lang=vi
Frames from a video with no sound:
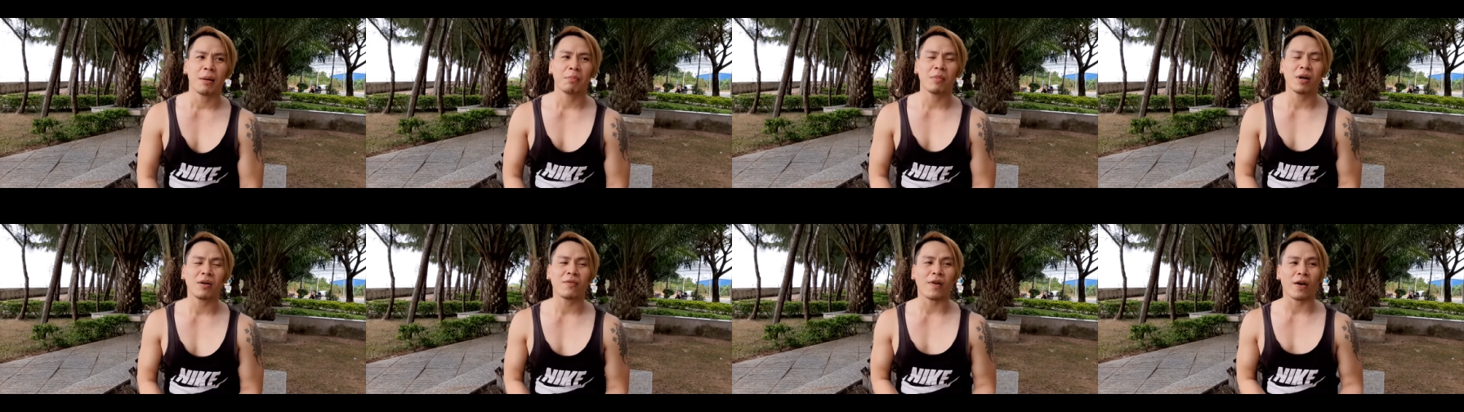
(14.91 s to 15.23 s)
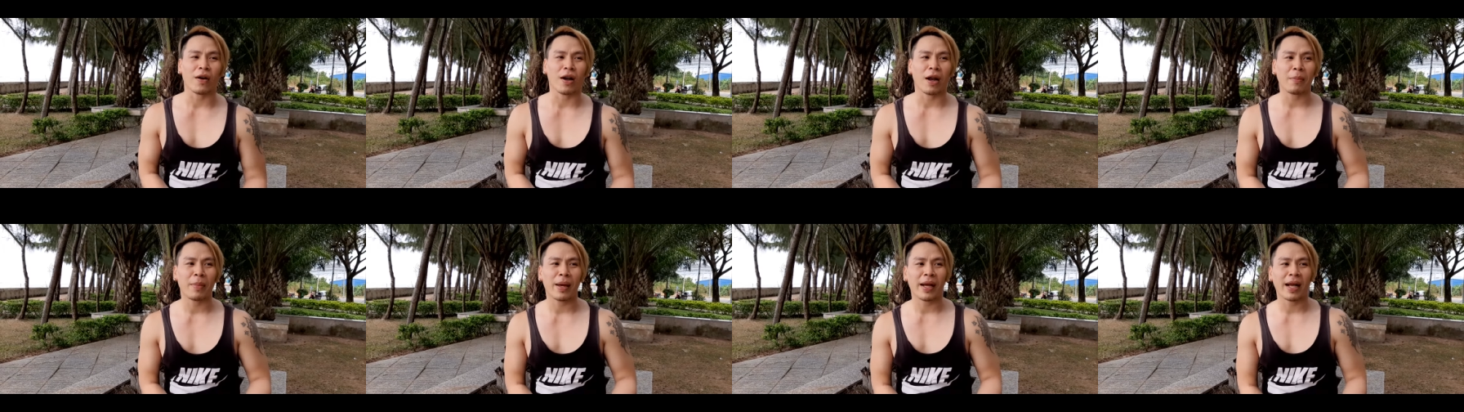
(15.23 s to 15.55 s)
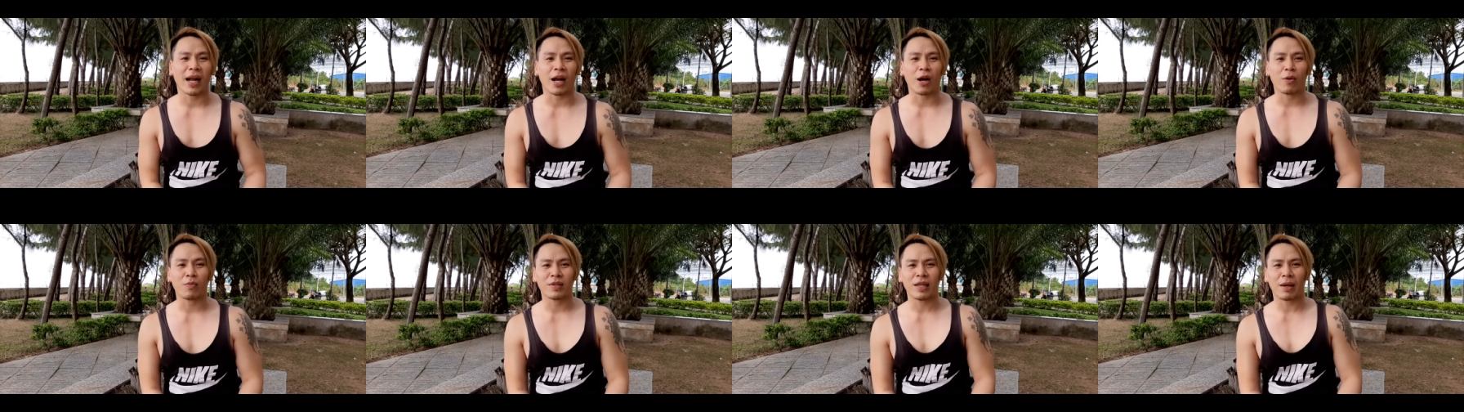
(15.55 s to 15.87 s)
bước vào năm
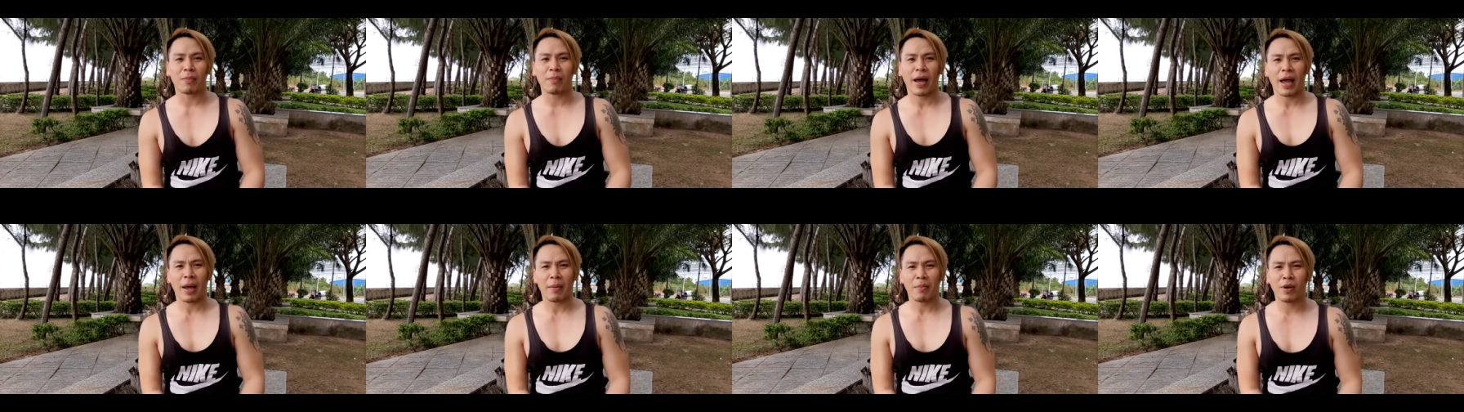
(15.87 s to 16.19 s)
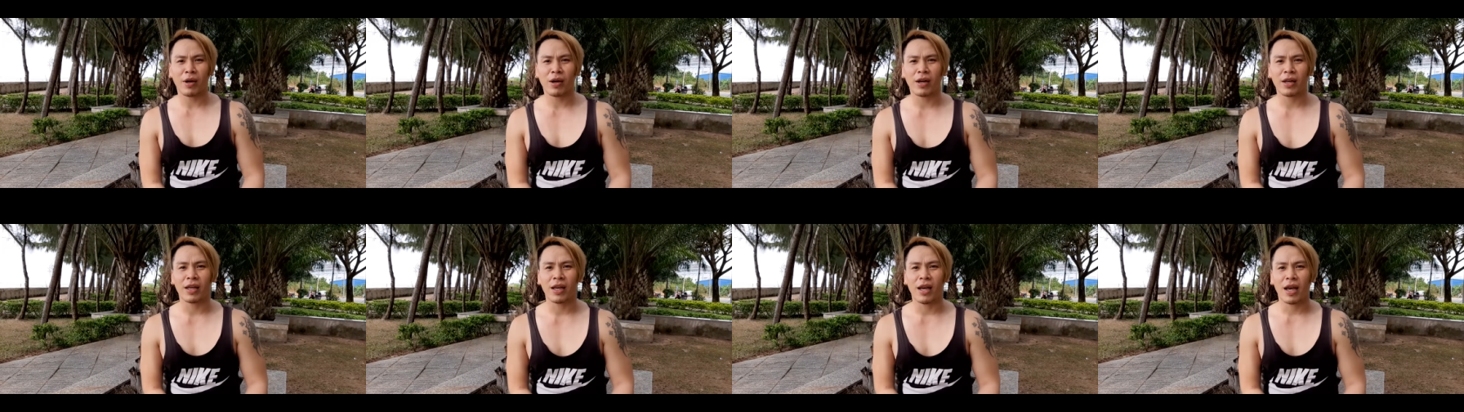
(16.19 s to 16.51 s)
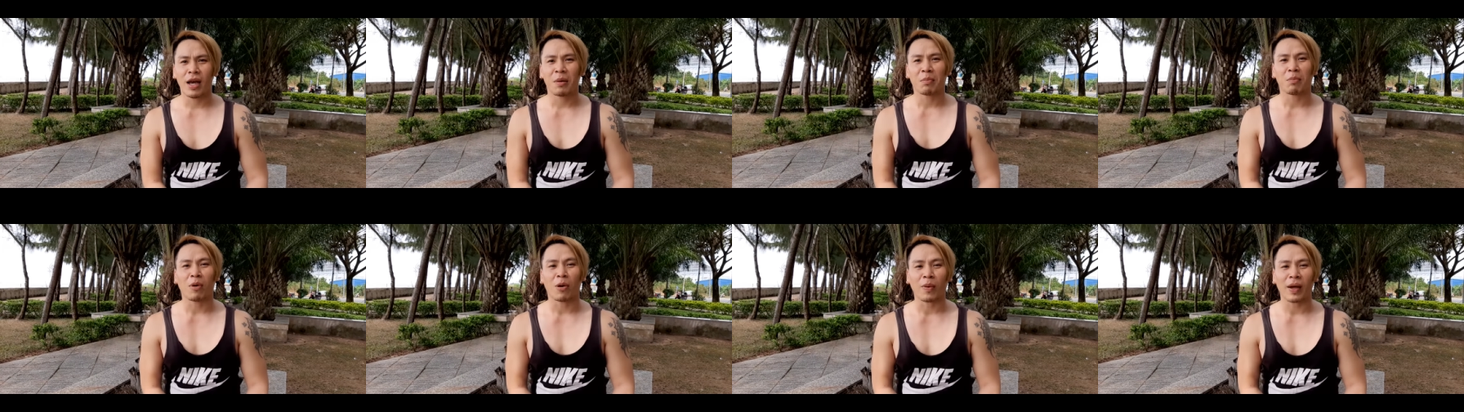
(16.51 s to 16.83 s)
2020
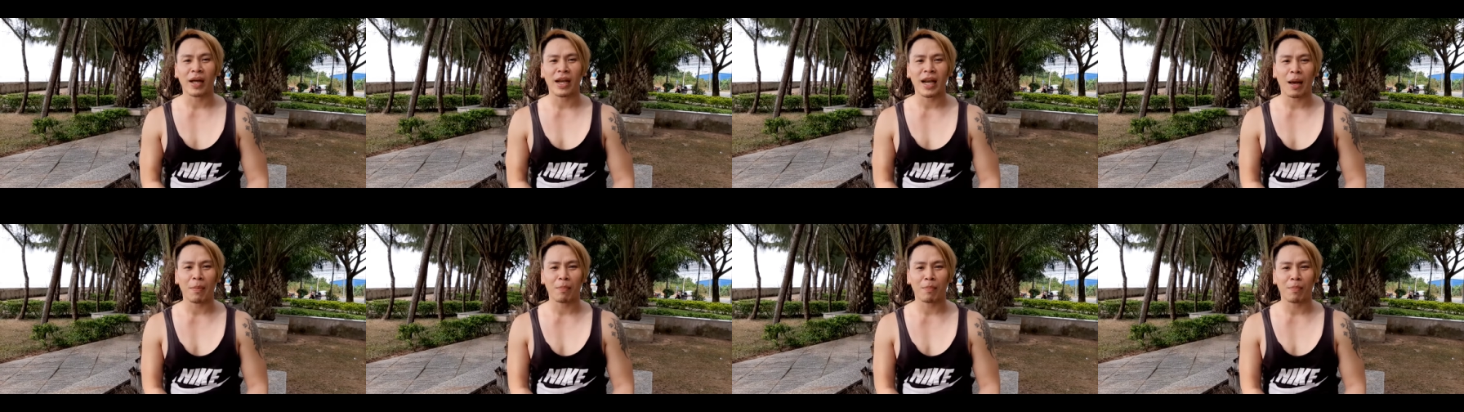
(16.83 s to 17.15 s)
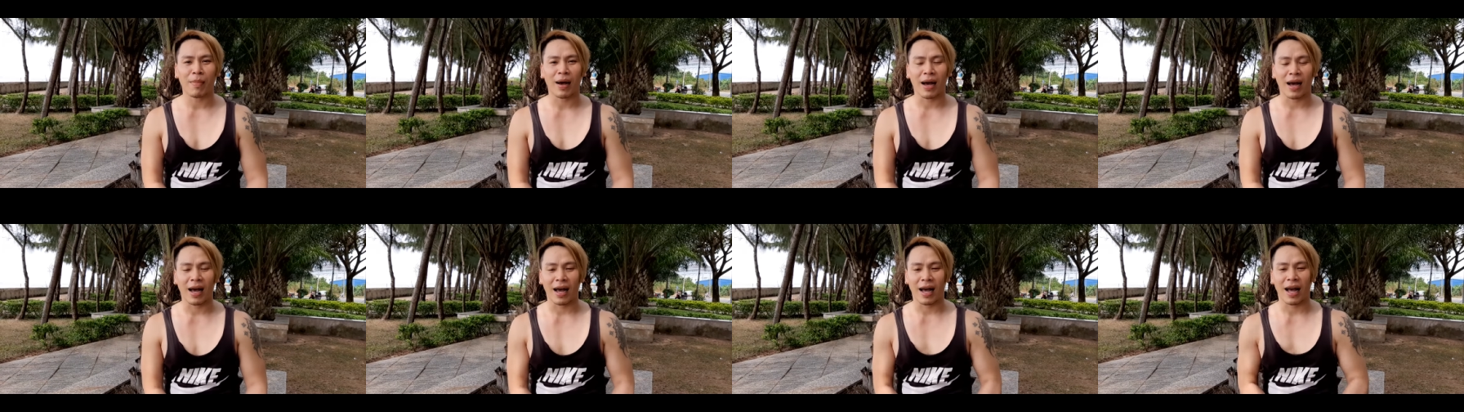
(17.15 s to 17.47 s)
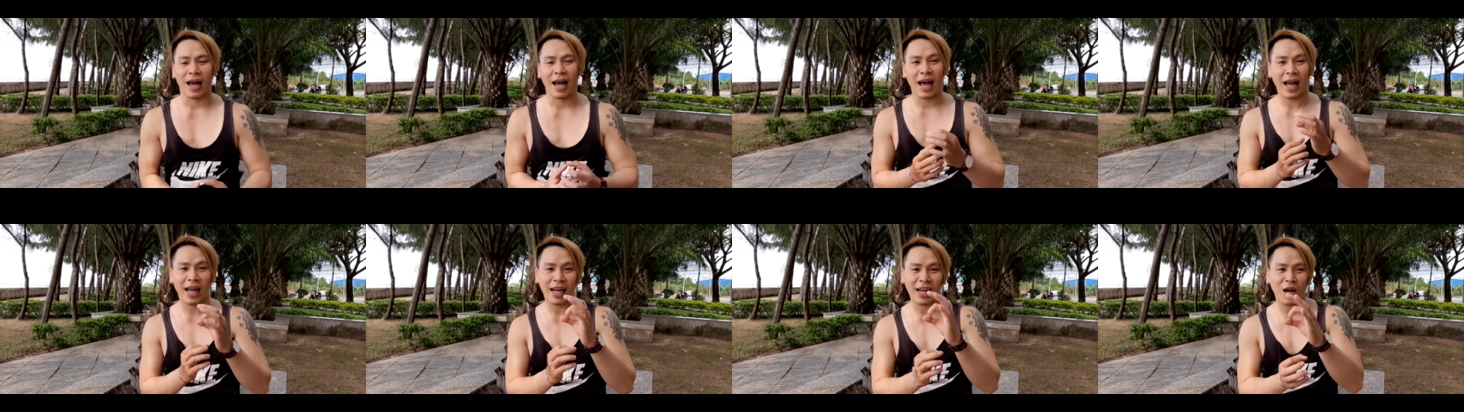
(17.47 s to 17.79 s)
Một cái năm mà
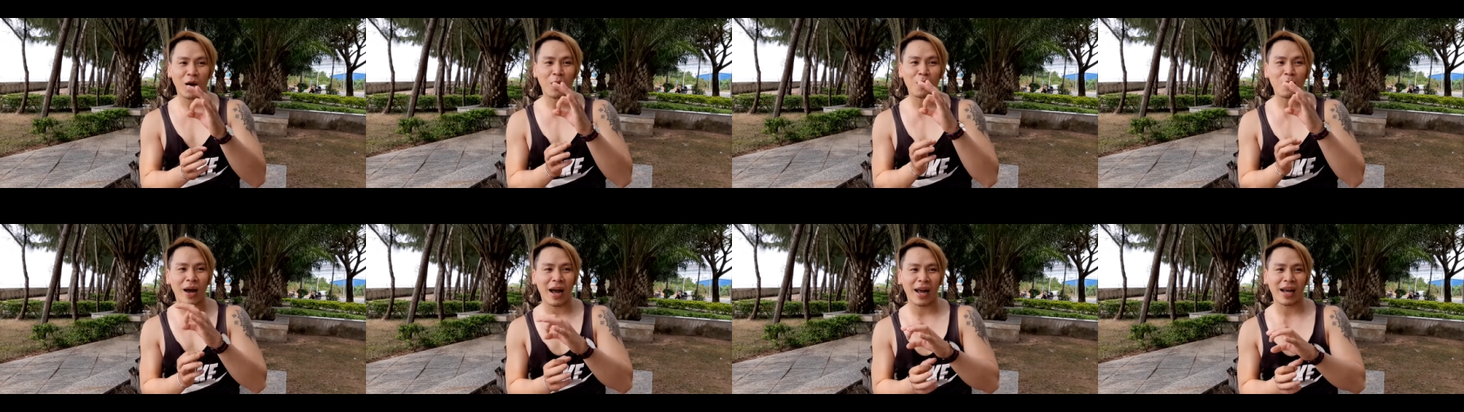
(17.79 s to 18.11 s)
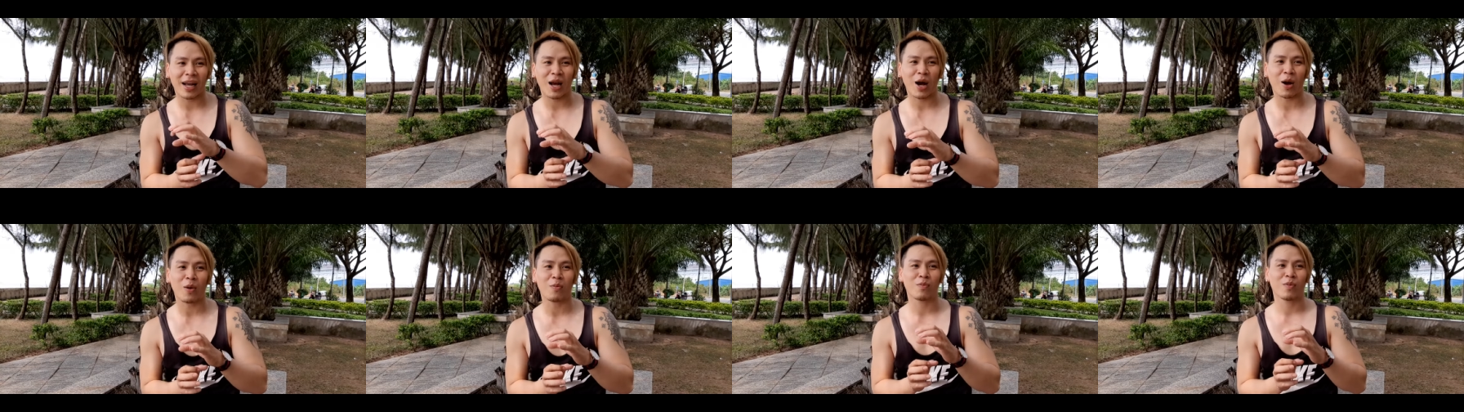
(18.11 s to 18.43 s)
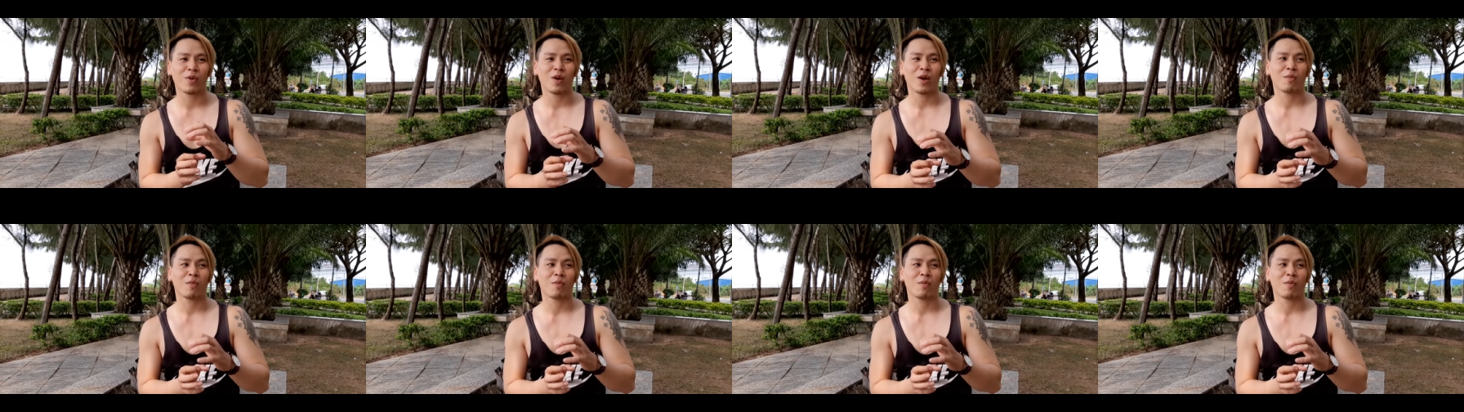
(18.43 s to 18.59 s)
2020